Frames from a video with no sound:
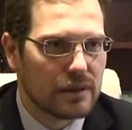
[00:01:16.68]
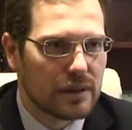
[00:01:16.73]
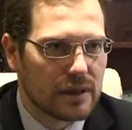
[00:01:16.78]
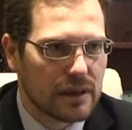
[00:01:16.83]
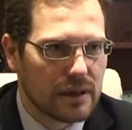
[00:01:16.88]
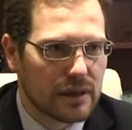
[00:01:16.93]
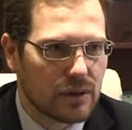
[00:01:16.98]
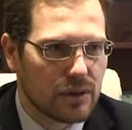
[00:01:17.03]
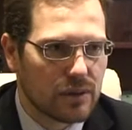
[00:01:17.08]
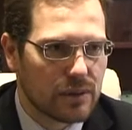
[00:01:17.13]

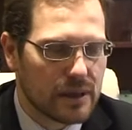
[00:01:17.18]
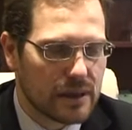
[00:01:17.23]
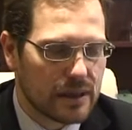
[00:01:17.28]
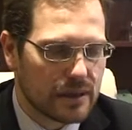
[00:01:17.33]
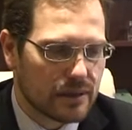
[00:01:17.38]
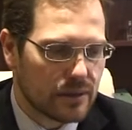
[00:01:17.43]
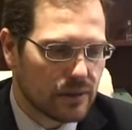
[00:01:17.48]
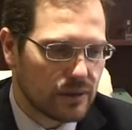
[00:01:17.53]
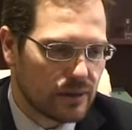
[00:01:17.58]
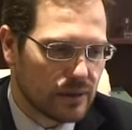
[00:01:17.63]
el
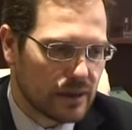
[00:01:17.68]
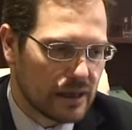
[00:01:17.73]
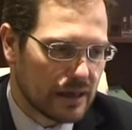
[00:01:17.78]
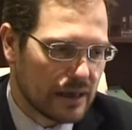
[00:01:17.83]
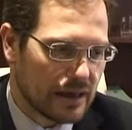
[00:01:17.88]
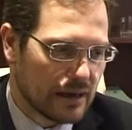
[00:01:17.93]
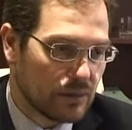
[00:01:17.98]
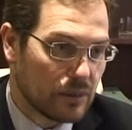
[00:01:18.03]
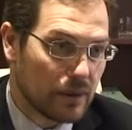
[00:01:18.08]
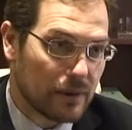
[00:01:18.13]
gobierno de
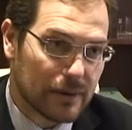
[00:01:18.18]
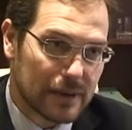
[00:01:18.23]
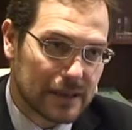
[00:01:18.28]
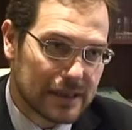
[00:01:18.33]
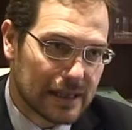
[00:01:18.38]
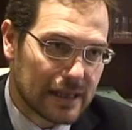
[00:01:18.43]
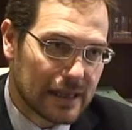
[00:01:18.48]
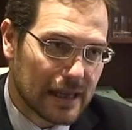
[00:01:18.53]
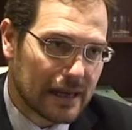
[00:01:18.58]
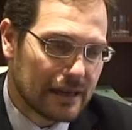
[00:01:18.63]
la
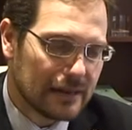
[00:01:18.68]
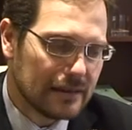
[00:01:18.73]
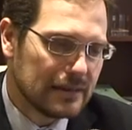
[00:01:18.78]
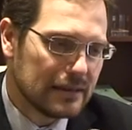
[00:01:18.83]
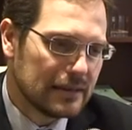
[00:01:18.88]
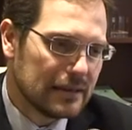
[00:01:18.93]
universidad